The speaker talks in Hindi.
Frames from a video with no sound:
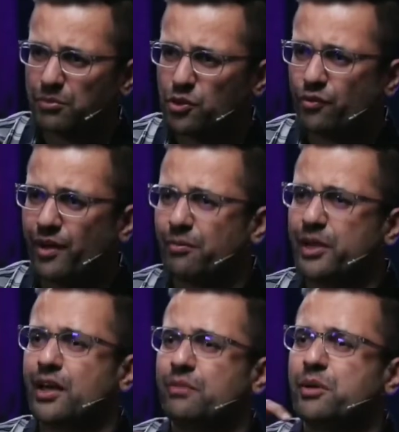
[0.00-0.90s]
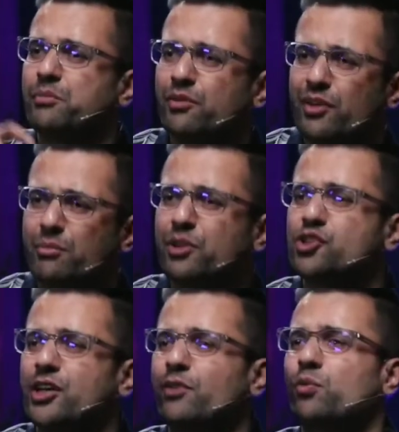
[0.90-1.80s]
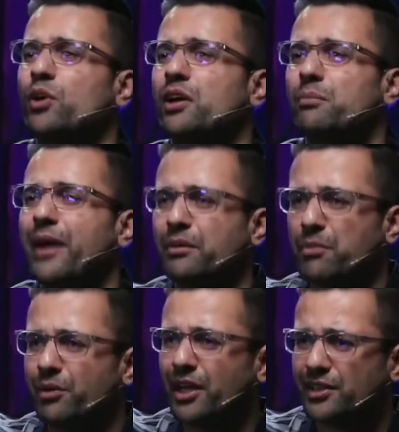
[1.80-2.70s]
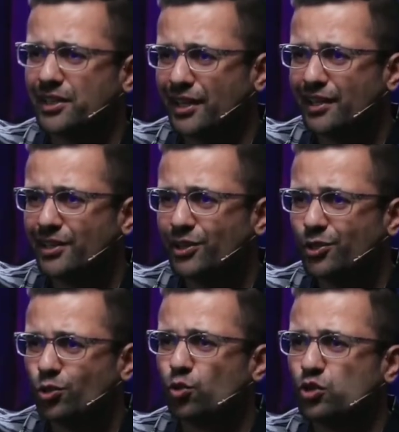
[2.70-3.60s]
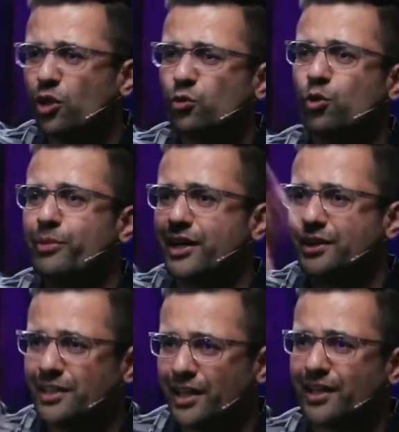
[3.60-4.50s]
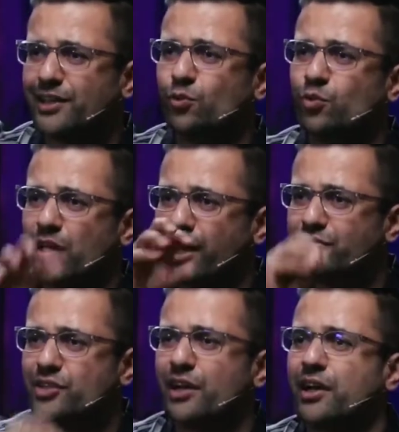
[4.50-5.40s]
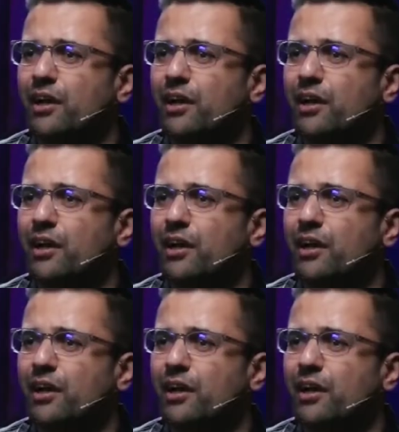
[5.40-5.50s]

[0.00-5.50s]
आपकी जो फैमिली है आपके बीवी है बच्चे हैं उन्होंने अगर बैंक में भी डाल दिया तो उतना उनको ब्याज आ जाएगा कि उनका exactly. लाइफस्टाइल